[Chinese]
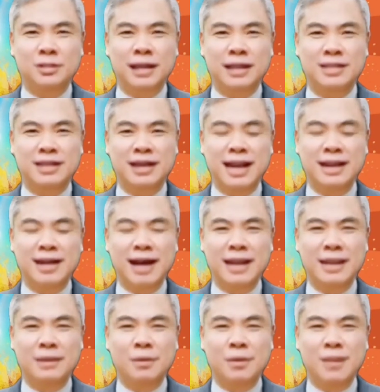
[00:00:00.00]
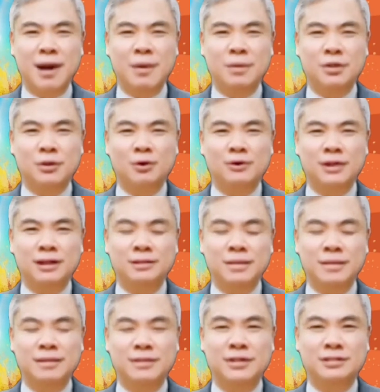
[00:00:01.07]
所以谁来 control 呢？
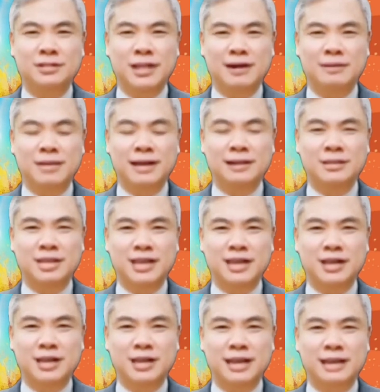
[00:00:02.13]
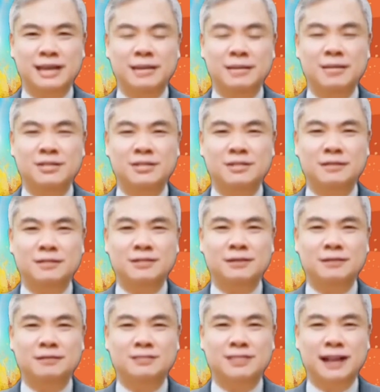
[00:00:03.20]
自己啊，自己。
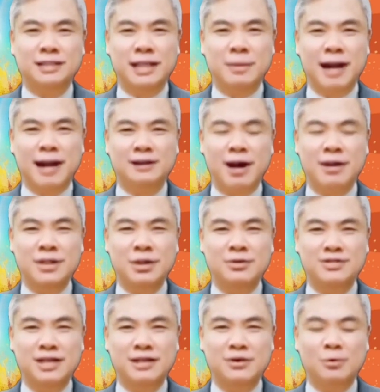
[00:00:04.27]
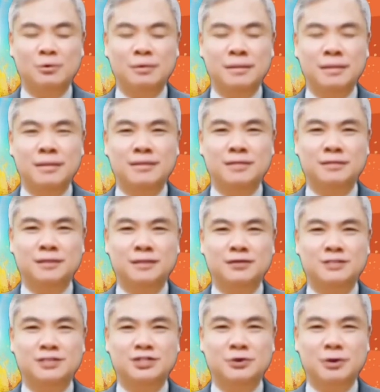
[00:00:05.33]
但是你不要恼羞成怒，
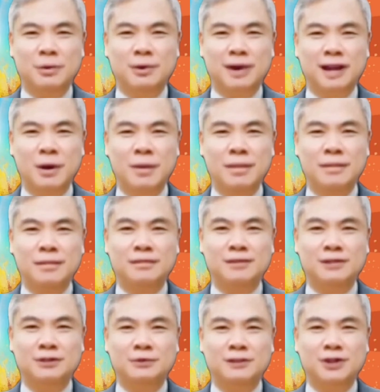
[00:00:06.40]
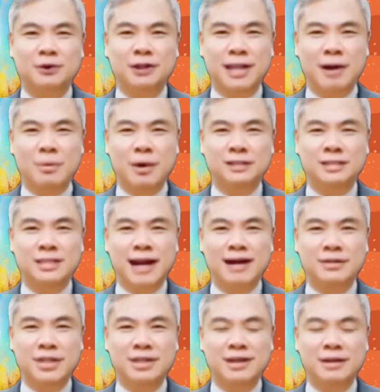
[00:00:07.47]
千万不要，因为人会是这
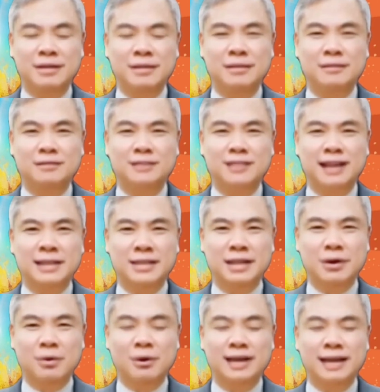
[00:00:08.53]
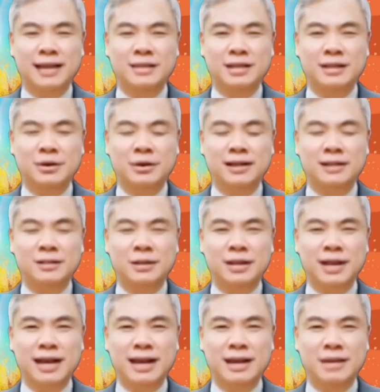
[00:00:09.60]
样子的：你一直努力，一直努力，
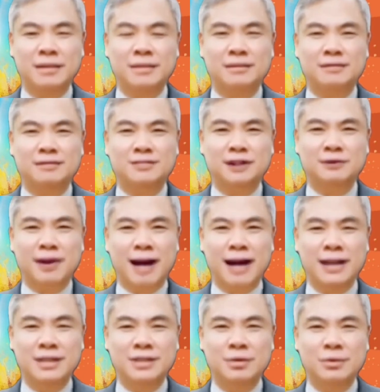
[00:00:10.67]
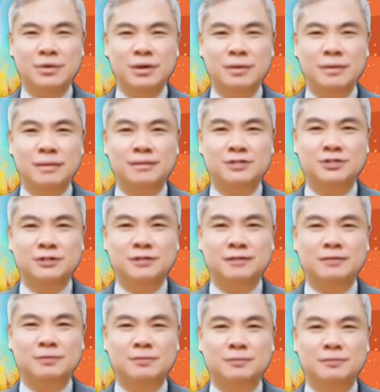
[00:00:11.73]
努力，对方他就是木
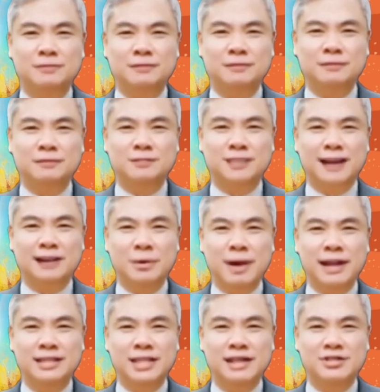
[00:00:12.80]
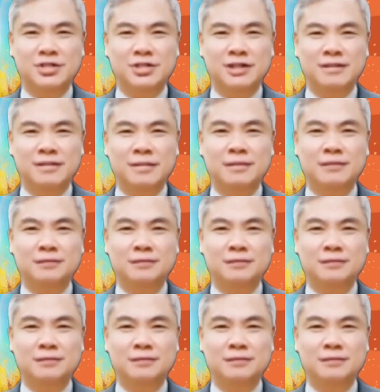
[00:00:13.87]
头，他是没兴趣，